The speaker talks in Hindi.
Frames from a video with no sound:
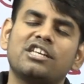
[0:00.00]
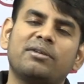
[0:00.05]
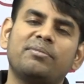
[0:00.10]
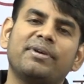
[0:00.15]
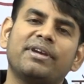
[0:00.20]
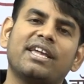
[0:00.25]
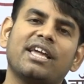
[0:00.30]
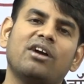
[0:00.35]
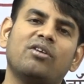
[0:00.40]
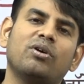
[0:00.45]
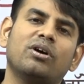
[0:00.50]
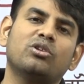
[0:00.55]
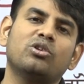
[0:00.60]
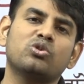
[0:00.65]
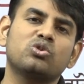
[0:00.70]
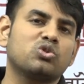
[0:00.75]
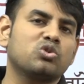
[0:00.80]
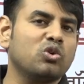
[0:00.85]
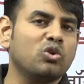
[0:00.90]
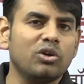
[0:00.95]
में क्या हुआ
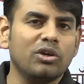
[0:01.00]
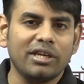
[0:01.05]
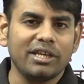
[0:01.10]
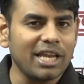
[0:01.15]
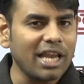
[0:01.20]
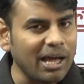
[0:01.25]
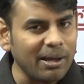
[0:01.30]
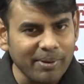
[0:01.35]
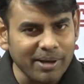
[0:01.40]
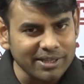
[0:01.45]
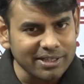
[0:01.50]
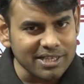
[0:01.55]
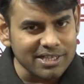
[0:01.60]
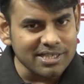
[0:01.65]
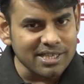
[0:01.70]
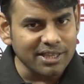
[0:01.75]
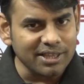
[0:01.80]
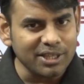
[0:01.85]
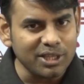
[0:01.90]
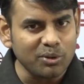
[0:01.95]
दोस्तों इलाहाबाद की
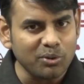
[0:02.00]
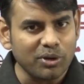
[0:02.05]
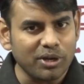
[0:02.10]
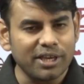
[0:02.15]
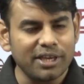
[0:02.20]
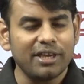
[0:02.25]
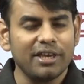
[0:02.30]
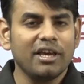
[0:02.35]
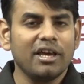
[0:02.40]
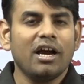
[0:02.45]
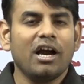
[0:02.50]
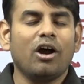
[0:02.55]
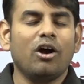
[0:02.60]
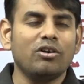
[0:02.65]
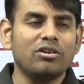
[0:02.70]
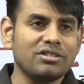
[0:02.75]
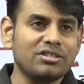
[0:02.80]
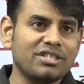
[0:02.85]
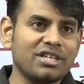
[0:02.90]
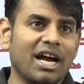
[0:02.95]
संधि हो गई
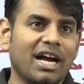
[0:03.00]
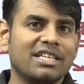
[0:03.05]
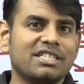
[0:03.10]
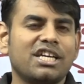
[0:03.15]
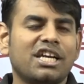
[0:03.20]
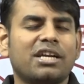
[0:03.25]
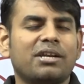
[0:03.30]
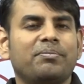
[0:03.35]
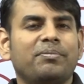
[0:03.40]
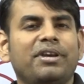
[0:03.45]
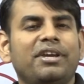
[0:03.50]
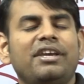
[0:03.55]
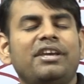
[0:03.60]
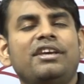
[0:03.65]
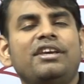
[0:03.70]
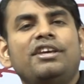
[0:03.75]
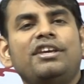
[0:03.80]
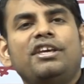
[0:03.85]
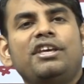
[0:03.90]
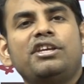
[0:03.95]
और छाछठ में
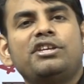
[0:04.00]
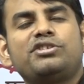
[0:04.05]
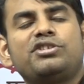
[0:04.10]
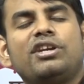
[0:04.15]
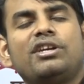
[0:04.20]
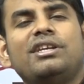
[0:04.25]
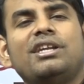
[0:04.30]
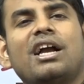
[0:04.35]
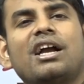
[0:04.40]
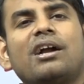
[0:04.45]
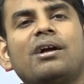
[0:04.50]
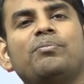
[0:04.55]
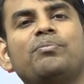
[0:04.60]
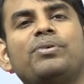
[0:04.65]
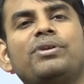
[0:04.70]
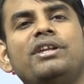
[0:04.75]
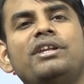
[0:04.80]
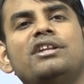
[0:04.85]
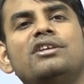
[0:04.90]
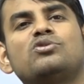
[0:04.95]
ईस्ट इंडिया
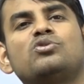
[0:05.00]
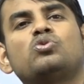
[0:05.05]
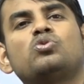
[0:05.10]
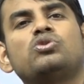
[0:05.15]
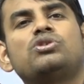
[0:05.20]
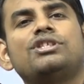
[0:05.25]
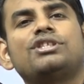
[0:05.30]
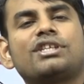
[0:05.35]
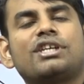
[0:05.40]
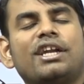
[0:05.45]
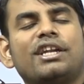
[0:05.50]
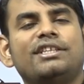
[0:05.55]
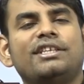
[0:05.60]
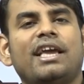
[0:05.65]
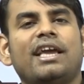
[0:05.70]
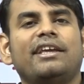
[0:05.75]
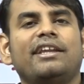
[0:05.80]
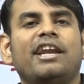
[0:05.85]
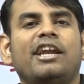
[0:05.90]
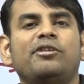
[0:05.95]
कंपनी ने सूचित कर
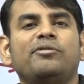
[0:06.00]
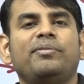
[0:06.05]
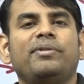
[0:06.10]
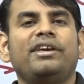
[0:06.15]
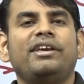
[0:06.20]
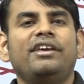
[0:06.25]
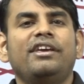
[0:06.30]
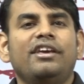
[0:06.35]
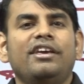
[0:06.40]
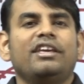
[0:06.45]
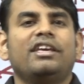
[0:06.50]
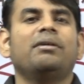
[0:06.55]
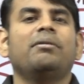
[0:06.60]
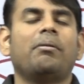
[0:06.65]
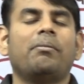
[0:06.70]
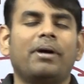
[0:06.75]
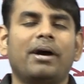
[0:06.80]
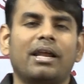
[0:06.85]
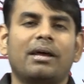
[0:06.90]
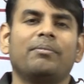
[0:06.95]
दिया इंग्लैंड में कि अब
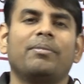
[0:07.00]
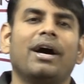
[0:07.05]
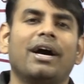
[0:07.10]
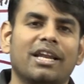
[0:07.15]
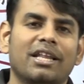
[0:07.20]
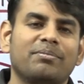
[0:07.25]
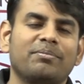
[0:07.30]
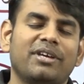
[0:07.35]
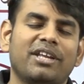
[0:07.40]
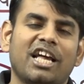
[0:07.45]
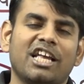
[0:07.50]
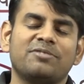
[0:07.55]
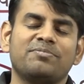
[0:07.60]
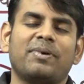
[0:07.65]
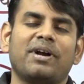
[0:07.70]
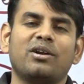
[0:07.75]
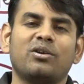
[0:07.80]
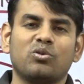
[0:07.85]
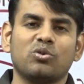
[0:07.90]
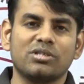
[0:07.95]
हमारा भारत में
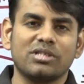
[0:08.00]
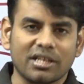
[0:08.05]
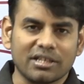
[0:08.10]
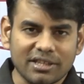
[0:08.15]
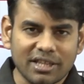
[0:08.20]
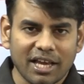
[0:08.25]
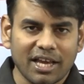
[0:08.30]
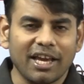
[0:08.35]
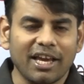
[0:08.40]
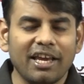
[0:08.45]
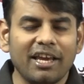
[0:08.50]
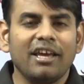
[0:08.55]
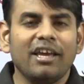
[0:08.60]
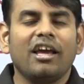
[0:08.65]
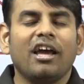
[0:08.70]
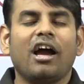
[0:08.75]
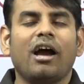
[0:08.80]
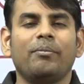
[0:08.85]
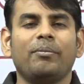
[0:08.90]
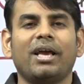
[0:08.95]
राजपाट हो सकता है
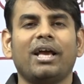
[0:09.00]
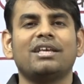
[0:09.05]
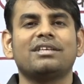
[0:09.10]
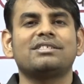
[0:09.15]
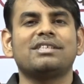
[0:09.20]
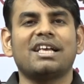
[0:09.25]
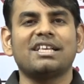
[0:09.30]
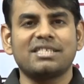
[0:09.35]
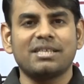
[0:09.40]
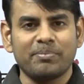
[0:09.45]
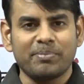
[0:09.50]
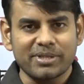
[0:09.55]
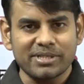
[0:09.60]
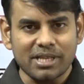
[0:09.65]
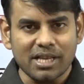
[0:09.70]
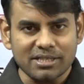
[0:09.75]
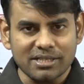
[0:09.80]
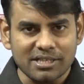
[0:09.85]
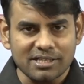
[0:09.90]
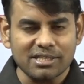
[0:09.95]
हम यहाँ शासन
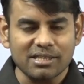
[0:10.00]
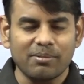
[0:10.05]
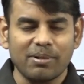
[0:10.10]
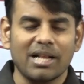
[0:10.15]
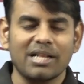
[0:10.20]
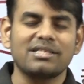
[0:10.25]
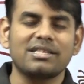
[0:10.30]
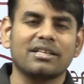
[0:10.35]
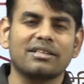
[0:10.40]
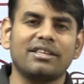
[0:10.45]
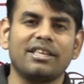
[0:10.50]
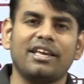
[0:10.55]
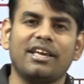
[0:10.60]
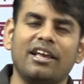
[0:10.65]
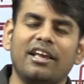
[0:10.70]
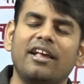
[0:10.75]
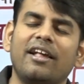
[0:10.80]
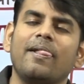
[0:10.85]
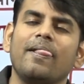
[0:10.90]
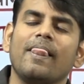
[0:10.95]
प्रशासन संभाल सकते
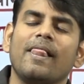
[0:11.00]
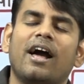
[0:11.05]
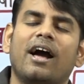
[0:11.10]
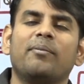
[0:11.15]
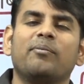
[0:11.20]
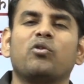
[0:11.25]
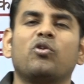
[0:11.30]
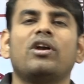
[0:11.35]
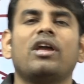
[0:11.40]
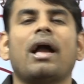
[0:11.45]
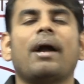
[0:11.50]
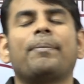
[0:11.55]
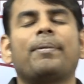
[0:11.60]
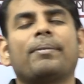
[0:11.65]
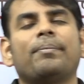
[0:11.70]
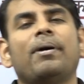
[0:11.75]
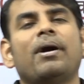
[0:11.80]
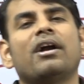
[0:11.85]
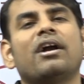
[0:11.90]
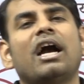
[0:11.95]
हैं हमको यहाँ
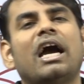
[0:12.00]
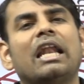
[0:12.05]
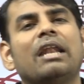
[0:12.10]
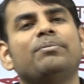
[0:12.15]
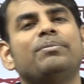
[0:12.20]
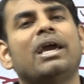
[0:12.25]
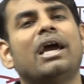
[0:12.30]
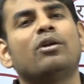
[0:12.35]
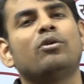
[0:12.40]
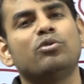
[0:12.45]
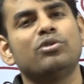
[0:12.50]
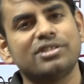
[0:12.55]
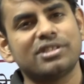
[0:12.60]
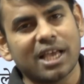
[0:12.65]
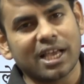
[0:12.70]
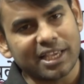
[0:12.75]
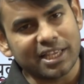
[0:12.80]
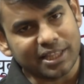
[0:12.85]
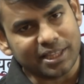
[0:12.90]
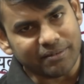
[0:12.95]
पर बंगाल बिहार
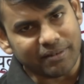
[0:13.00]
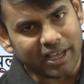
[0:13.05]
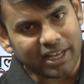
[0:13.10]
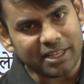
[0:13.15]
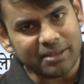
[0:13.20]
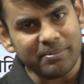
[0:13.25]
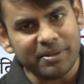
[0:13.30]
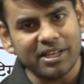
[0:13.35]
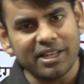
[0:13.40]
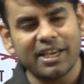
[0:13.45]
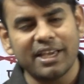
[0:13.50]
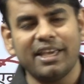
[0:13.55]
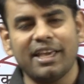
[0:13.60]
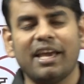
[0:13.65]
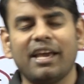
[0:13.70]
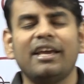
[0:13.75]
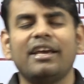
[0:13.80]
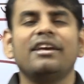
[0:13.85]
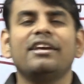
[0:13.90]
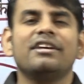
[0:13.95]
उड़ीसा की दीवानी मिल गई
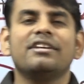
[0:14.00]
है